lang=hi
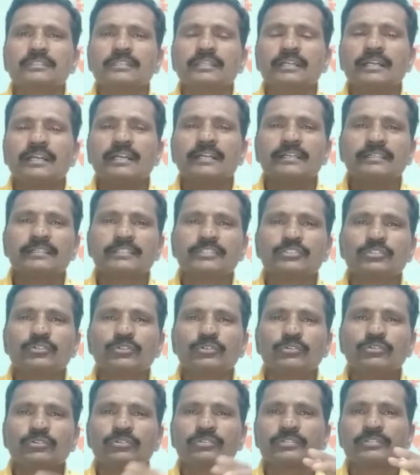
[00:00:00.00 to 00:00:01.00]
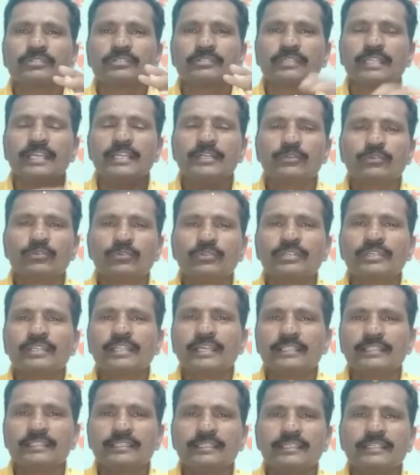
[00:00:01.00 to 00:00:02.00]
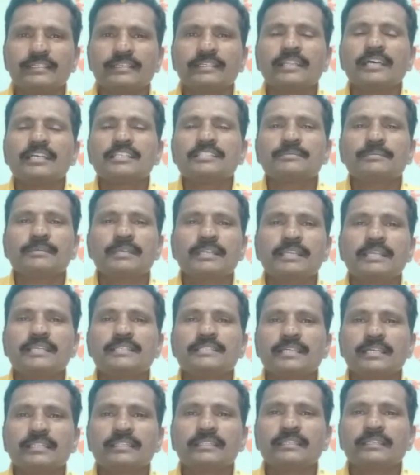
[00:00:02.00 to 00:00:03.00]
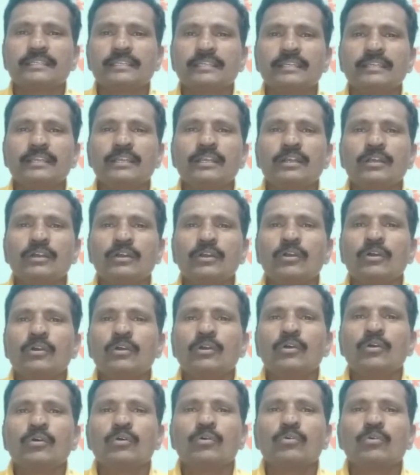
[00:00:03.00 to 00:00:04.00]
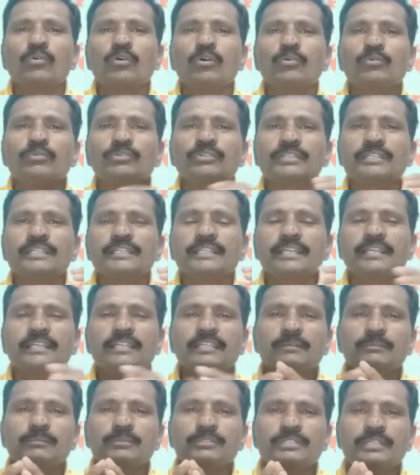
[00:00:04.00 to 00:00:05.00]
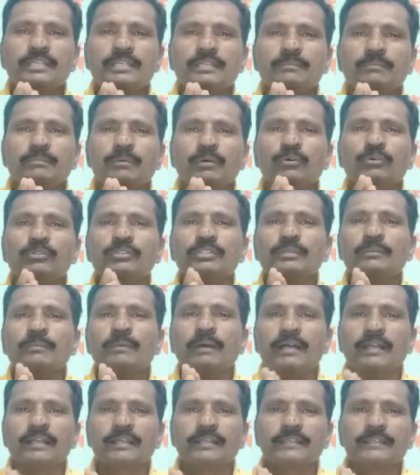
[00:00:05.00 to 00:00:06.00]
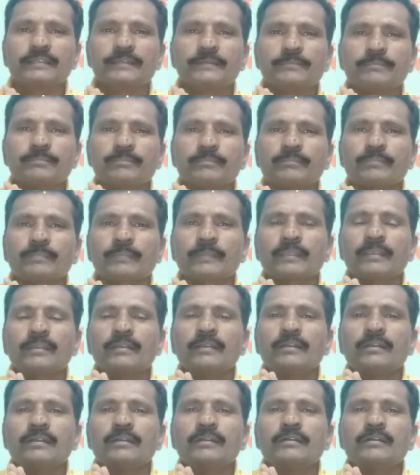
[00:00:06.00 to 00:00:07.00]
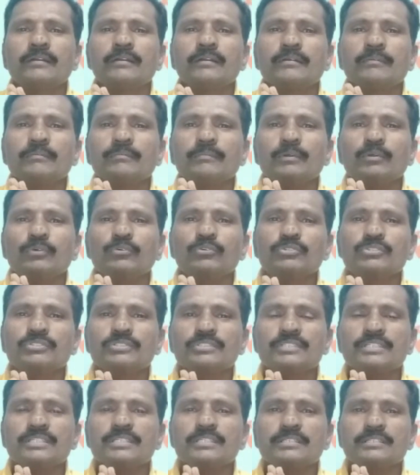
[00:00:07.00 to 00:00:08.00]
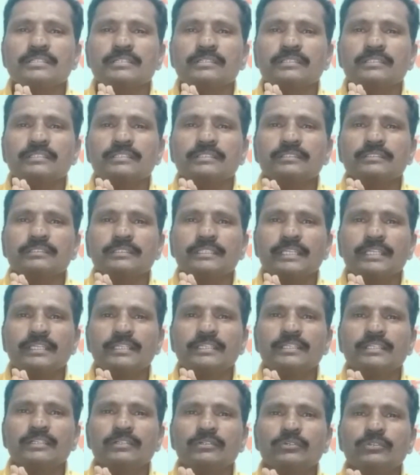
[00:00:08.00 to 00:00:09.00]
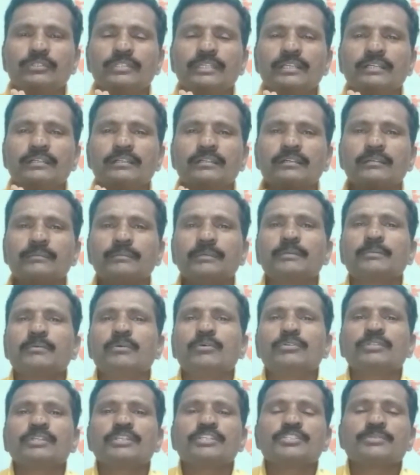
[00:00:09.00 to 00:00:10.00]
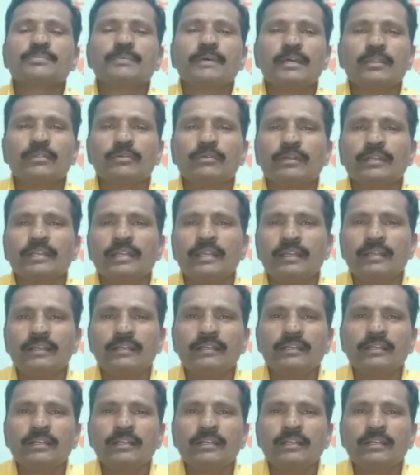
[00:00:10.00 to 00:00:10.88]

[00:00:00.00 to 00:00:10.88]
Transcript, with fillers: लगा कर जो क्लाइंट को गिराते हैं ट्रांस में ले जाते हैं वो उनकी टेक्निक मुझे बहुत ही भाग गई मैं उस टेक्निक को देखकर मैं बहुत इंस्पायर हो गया